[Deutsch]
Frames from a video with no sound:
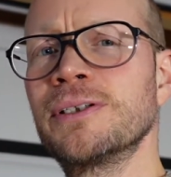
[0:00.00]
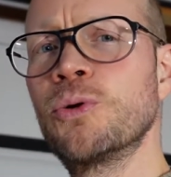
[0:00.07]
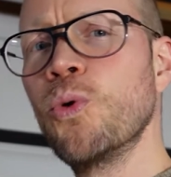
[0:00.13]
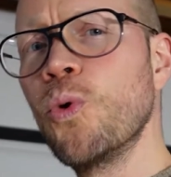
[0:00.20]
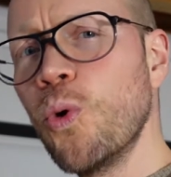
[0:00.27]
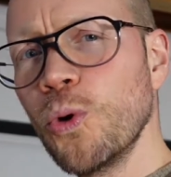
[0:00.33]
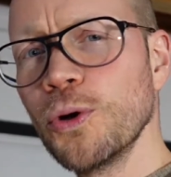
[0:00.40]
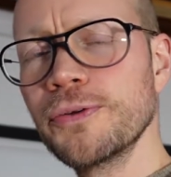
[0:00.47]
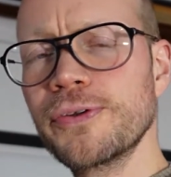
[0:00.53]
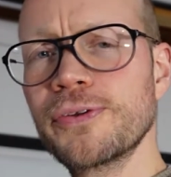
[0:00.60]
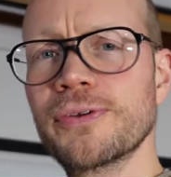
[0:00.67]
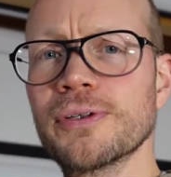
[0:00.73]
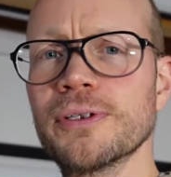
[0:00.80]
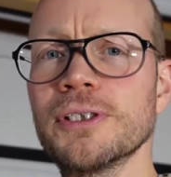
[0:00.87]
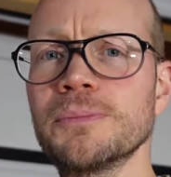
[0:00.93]

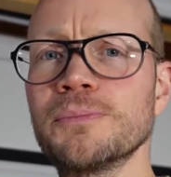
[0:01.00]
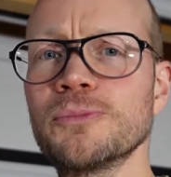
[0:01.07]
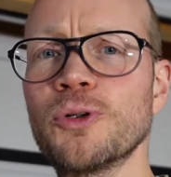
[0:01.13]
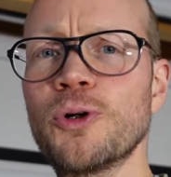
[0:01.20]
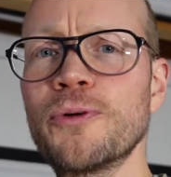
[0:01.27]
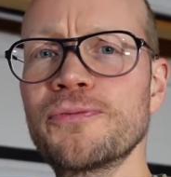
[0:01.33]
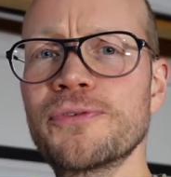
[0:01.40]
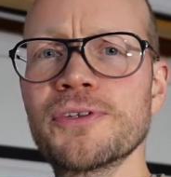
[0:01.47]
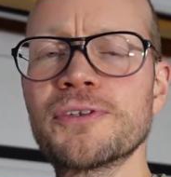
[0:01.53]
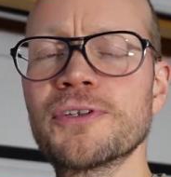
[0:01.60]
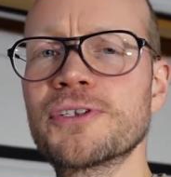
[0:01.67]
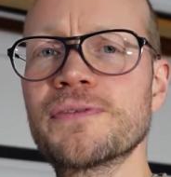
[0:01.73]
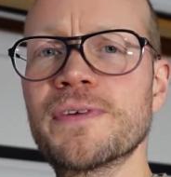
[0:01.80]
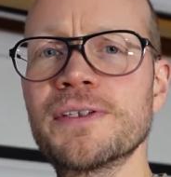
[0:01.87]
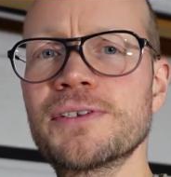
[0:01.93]
groß. Ähm, oft sind
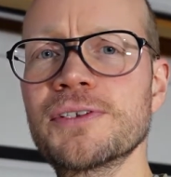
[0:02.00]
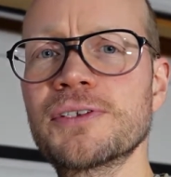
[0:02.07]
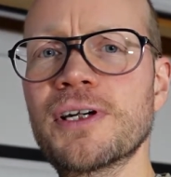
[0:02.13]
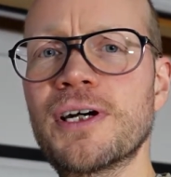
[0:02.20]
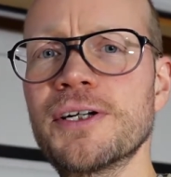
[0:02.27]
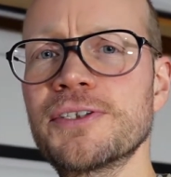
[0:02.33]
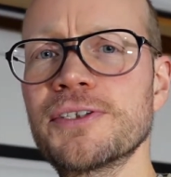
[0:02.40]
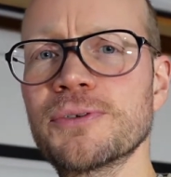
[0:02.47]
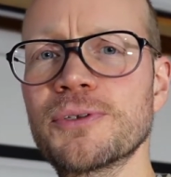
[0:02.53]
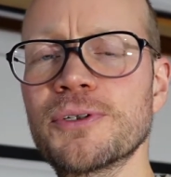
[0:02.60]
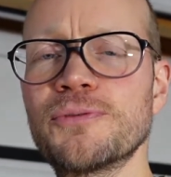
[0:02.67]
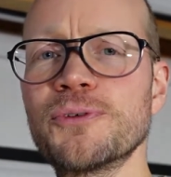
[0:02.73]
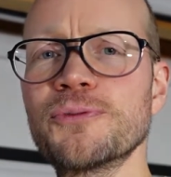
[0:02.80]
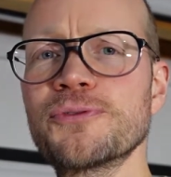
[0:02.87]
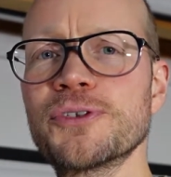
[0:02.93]
da 20, 30 oder
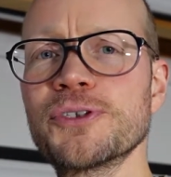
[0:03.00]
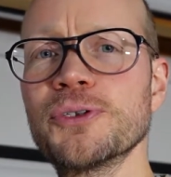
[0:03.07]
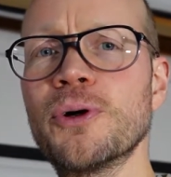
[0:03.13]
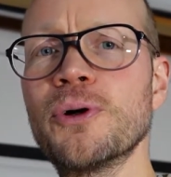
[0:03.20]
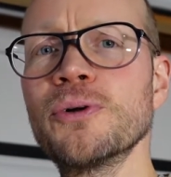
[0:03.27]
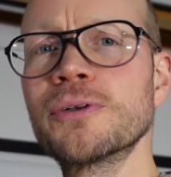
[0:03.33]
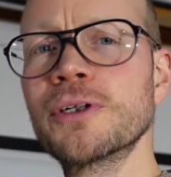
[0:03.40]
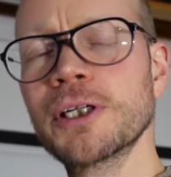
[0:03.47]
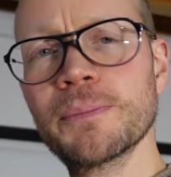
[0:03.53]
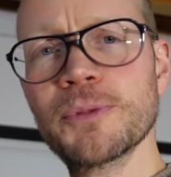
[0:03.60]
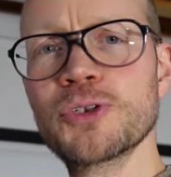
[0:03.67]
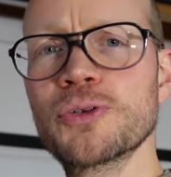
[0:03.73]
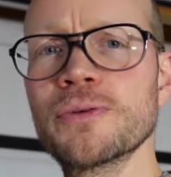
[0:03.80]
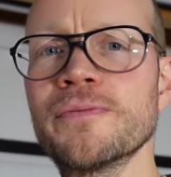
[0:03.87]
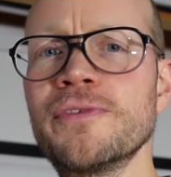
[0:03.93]
50 Euro, kriegt
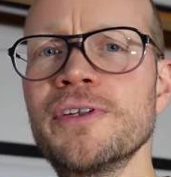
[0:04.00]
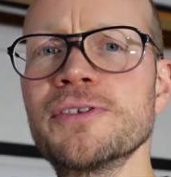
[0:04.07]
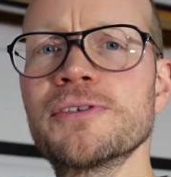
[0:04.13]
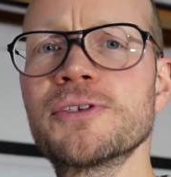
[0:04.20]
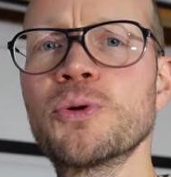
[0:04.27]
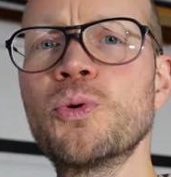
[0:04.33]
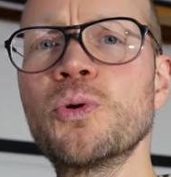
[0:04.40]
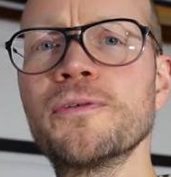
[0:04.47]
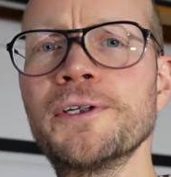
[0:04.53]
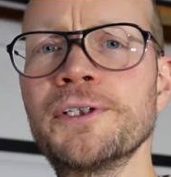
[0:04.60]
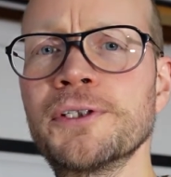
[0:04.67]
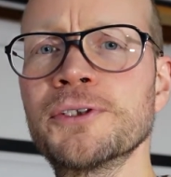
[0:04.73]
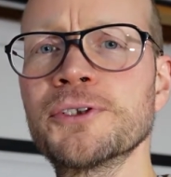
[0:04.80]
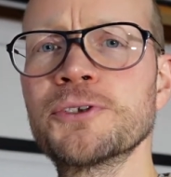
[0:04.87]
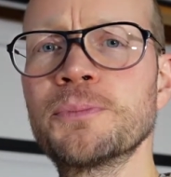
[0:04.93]
man schon ein wesentlich
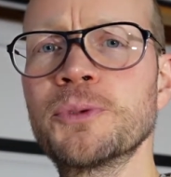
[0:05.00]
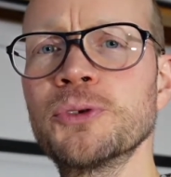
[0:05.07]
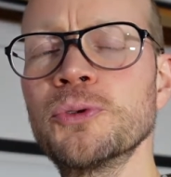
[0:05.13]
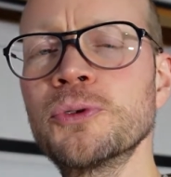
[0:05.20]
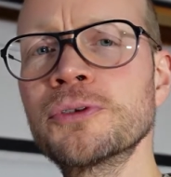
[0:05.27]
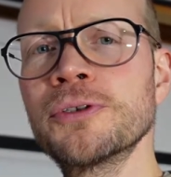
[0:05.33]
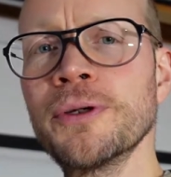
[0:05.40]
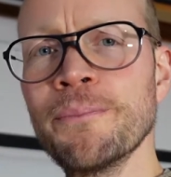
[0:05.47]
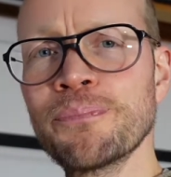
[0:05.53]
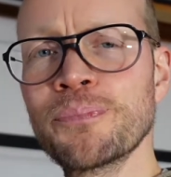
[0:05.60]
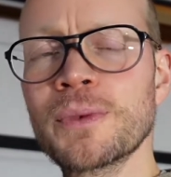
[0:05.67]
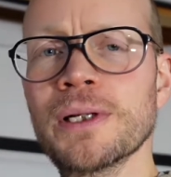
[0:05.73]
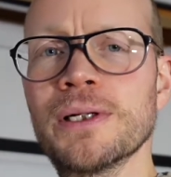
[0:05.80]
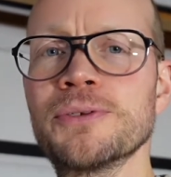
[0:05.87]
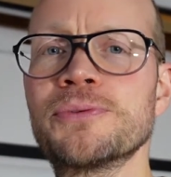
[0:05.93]
hochwertigeres Produkt.
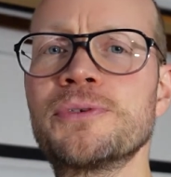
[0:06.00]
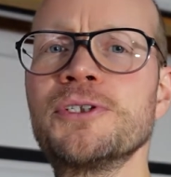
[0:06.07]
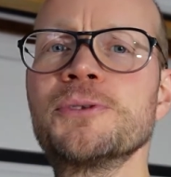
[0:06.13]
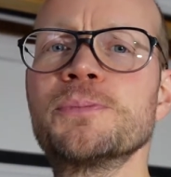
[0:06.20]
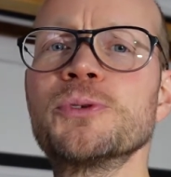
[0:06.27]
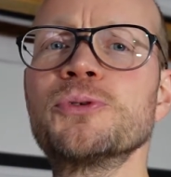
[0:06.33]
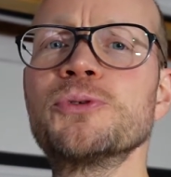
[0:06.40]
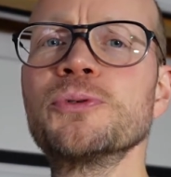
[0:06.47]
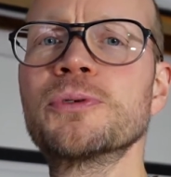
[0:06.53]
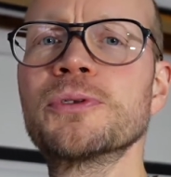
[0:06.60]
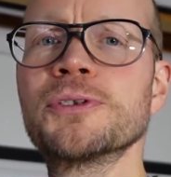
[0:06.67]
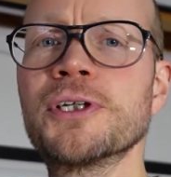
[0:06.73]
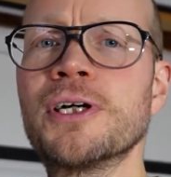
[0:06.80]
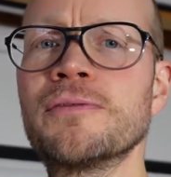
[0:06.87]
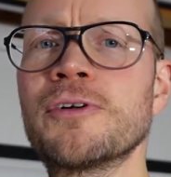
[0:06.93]
Also
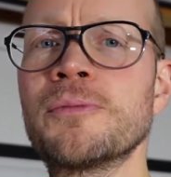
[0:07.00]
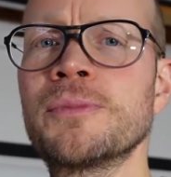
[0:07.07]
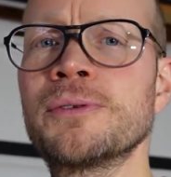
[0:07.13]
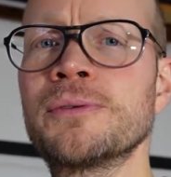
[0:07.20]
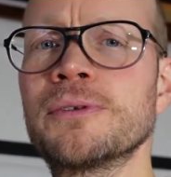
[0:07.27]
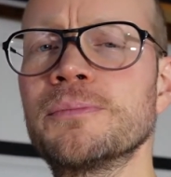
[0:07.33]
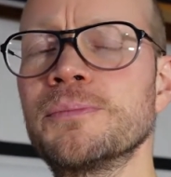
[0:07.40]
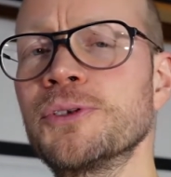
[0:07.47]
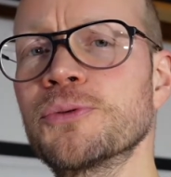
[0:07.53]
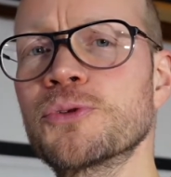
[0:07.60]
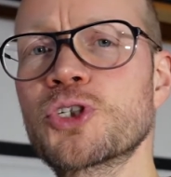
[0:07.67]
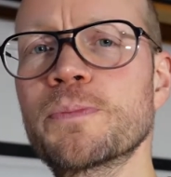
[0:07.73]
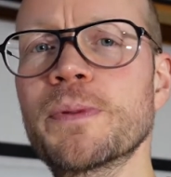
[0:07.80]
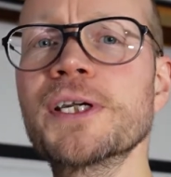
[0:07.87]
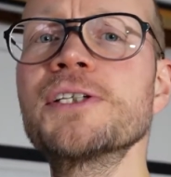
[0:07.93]
diesbezüglich einfach mal mit
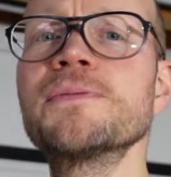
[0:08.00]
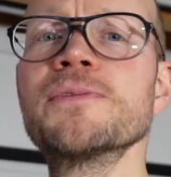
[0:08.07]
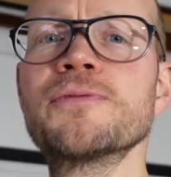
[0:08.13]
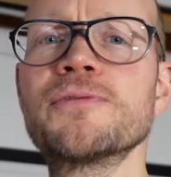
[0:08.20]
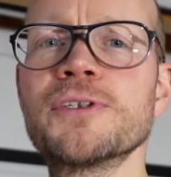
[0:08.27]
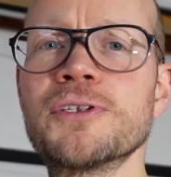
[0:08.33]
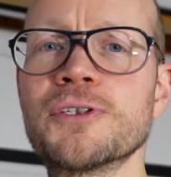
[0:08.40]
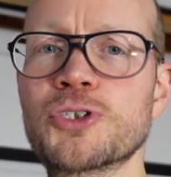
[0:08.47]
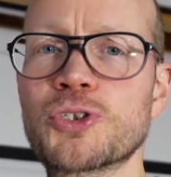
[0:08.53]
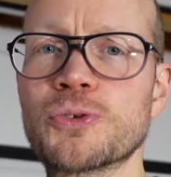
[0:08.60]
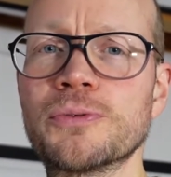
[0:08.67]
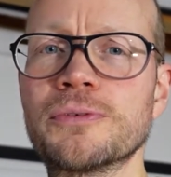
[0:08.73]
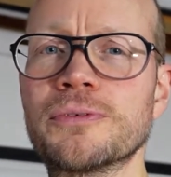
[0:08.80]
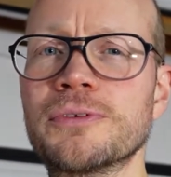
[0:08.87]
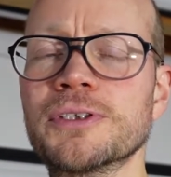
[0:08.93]
uns sprechen. Wir finden da
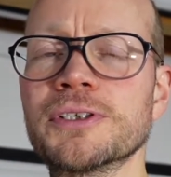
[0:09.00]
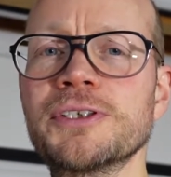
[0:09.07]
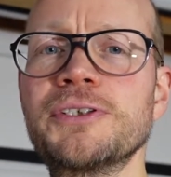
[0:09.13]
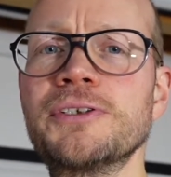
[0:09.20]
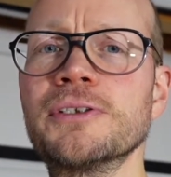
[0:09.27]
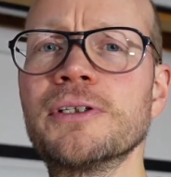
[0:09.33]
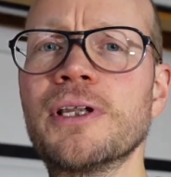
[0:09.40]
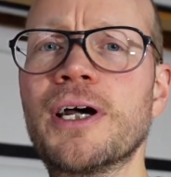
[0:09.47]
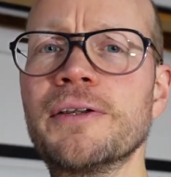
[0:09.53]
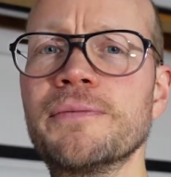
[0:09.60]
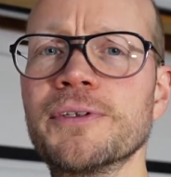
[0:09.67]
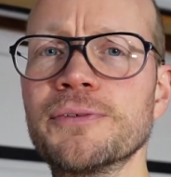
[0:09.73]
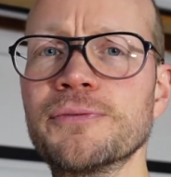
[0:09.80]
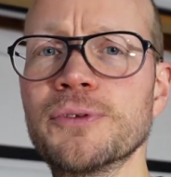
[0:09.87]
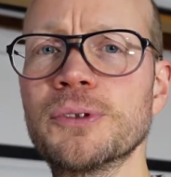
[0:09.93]
schon die richtige
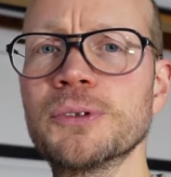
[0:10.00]
Leinwand für